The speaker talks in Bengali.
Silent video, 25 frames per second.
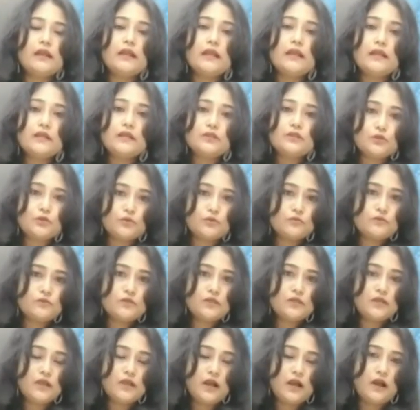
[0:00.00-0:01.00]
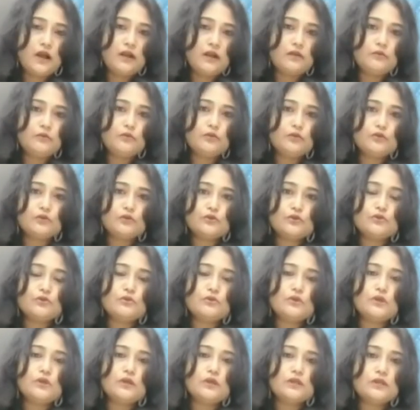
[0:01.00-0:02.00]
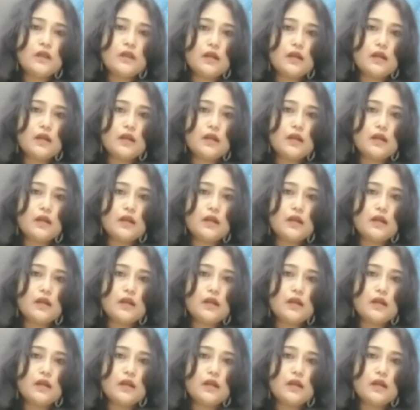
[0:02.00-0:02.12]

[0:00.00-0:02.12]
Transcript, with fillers: গ্রিন সবজি খান প্রচুর